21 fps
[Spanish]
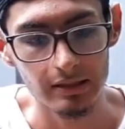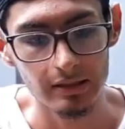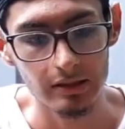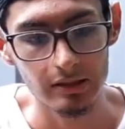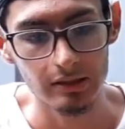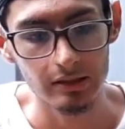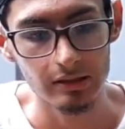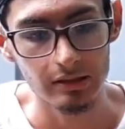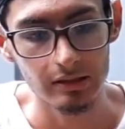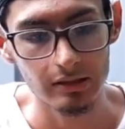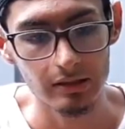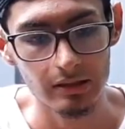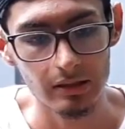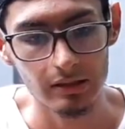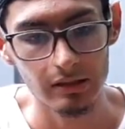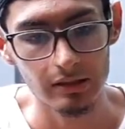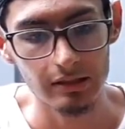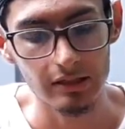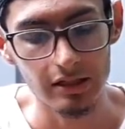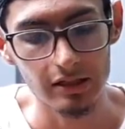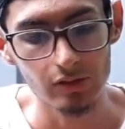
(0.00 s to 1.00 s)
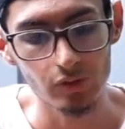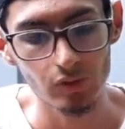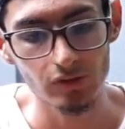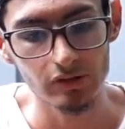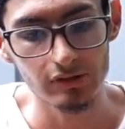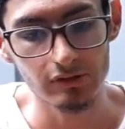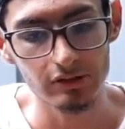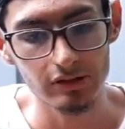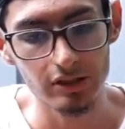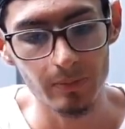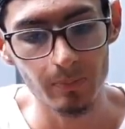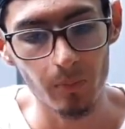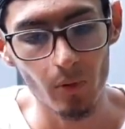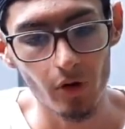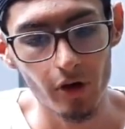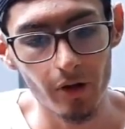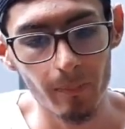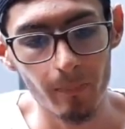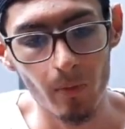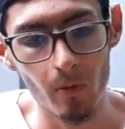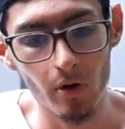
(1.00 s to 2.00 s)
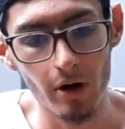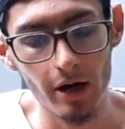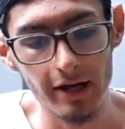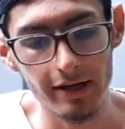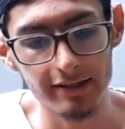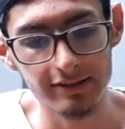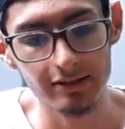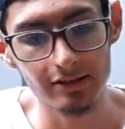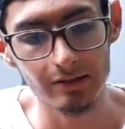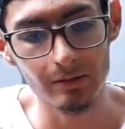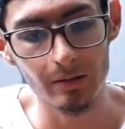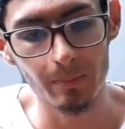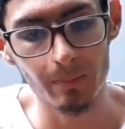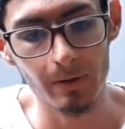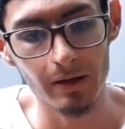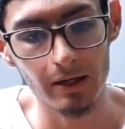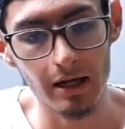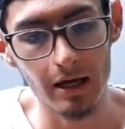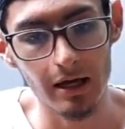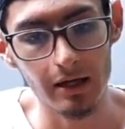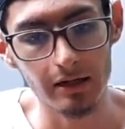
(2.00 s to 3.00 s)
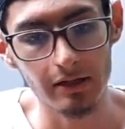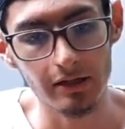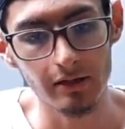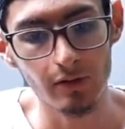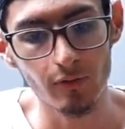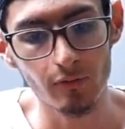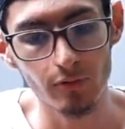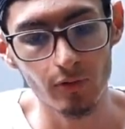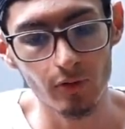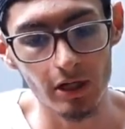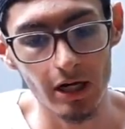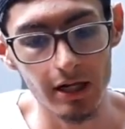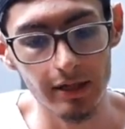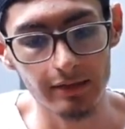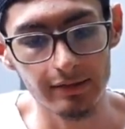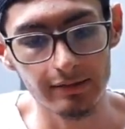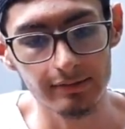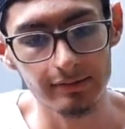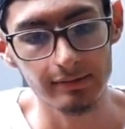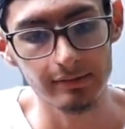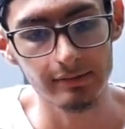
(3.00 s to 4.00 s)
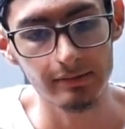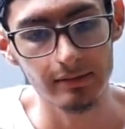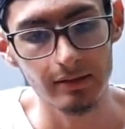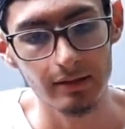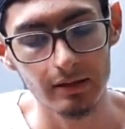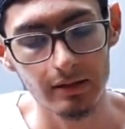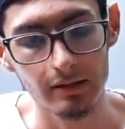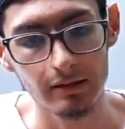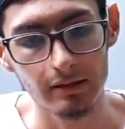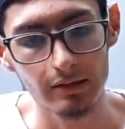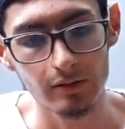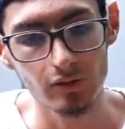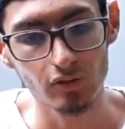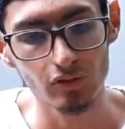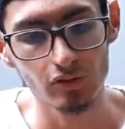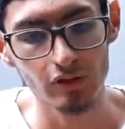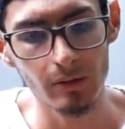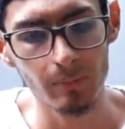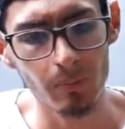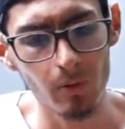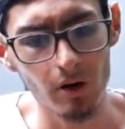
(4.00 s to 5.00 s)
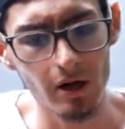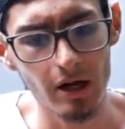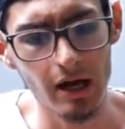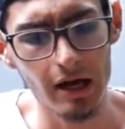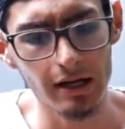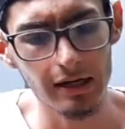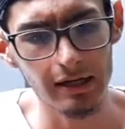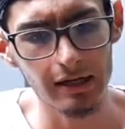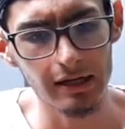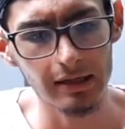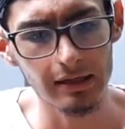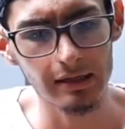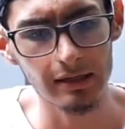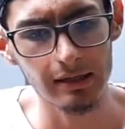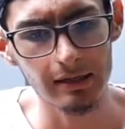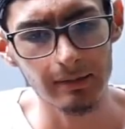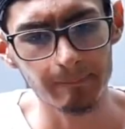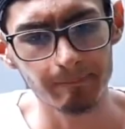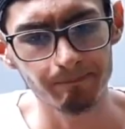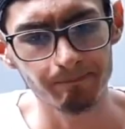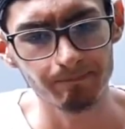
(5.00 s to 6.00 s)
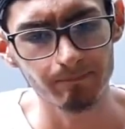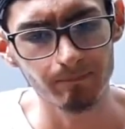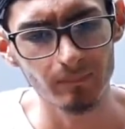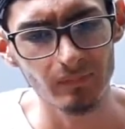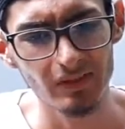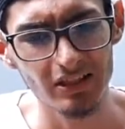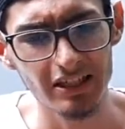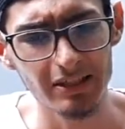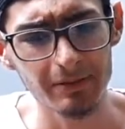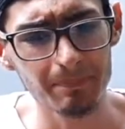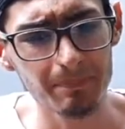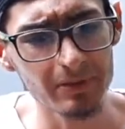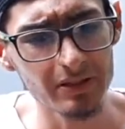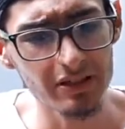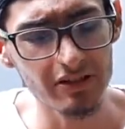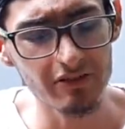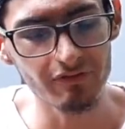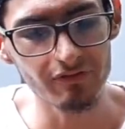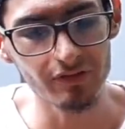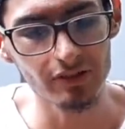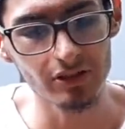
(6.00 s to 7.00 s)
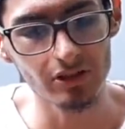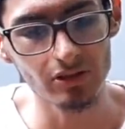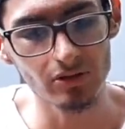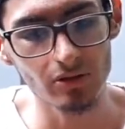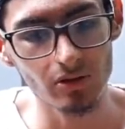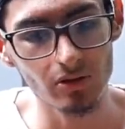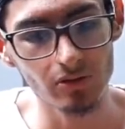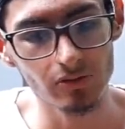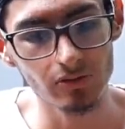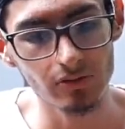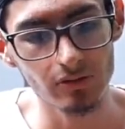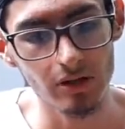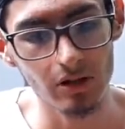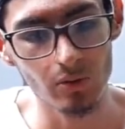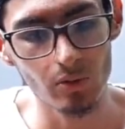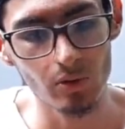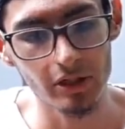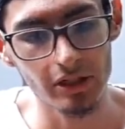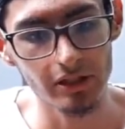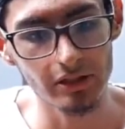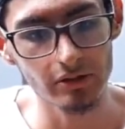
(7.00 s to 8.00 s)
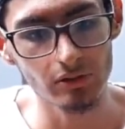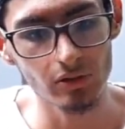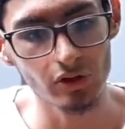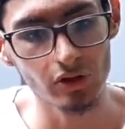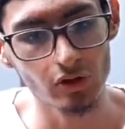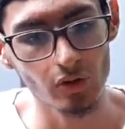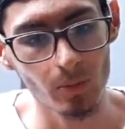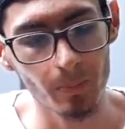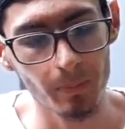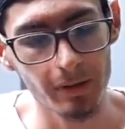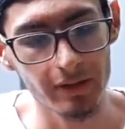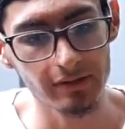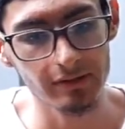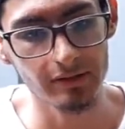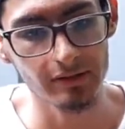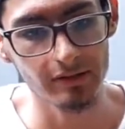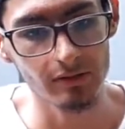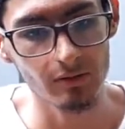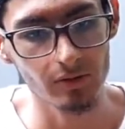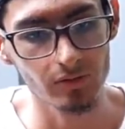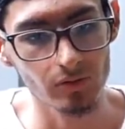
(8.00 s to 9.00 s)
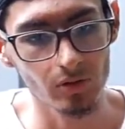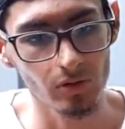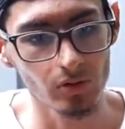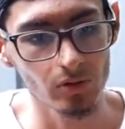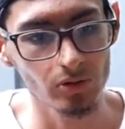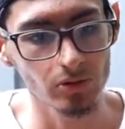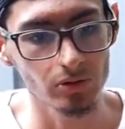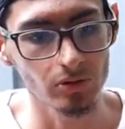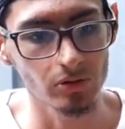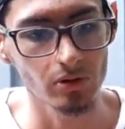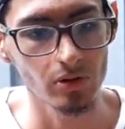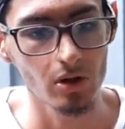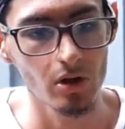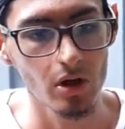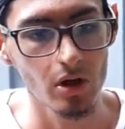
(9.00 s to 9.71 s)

eh, que es un tipo de esponja que sirve para arreglos florales es una esponja que es bien finito los agujeritos y no pesa en absoluto